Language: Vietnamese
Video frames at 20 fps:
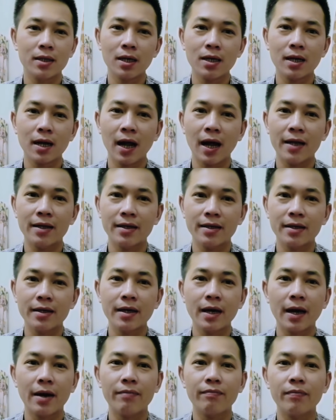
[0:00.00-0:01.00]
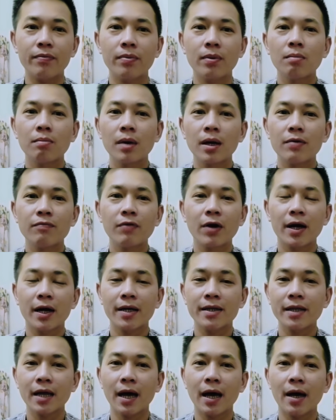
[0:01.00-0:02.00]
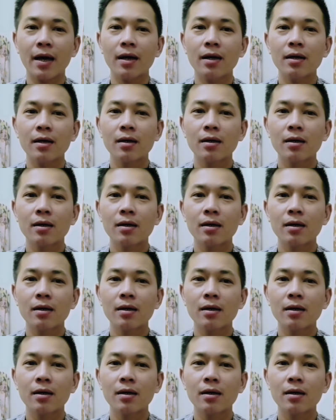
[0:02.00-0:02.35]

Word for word: tất cả những cái kẻ bên phe cánh tả